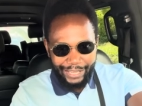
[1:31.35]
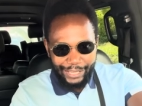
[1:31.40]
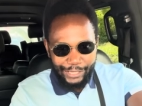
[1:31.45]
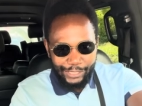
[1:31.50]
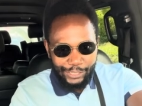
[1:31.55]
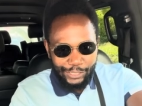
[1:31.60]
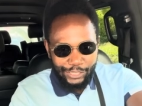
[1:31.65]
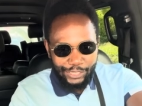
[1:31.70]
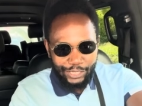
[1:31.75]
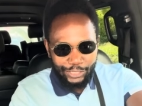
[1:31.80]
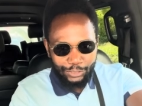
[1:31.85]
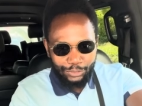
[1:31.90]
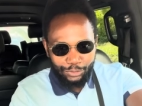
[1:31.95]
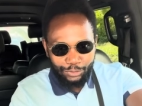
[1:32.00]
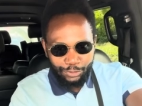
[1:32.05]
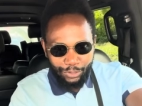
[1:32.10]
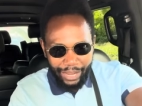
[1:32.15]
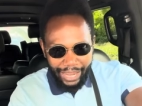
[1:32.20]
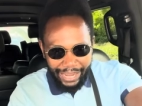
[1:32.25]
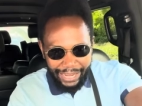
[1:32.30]
Si
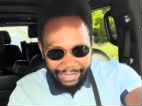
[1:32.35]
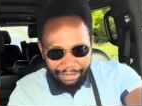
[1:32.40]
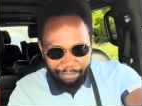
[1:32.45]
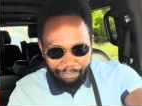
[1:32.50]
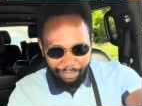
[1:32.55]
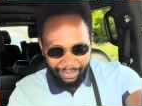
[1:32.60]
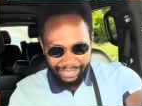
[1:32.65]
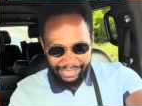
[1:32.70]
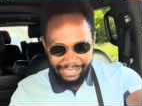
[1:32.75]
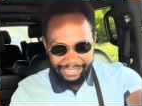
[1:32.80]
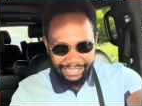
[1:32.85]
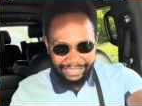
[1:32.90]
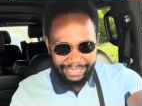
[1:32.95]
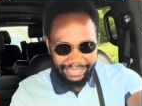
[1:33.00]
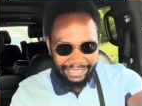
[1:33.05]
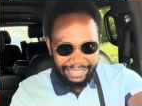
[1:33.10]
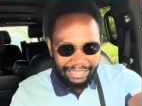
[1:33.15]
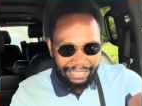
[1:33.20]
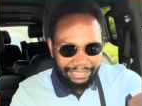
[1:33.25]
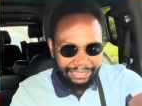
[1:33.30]
tu as une pensée
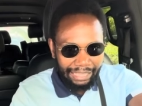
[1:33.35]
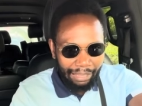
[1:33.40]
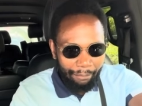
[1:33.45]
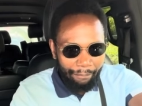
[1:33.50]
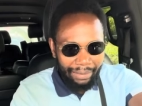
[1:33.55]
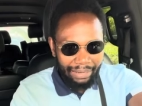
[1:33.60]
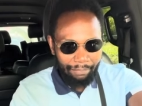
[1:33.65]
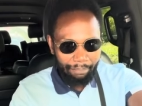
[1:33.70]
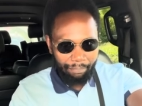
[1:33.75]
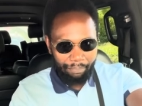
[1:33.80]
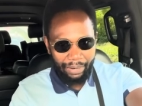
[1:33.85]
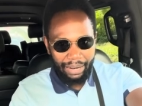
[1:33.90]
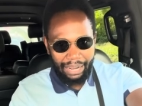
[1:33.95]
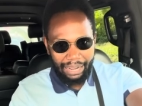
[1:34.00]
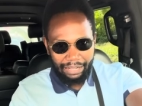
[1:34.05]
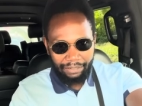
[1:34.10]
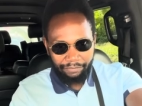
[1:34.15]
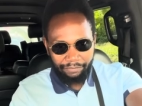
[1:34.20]
qui ne t'amène pas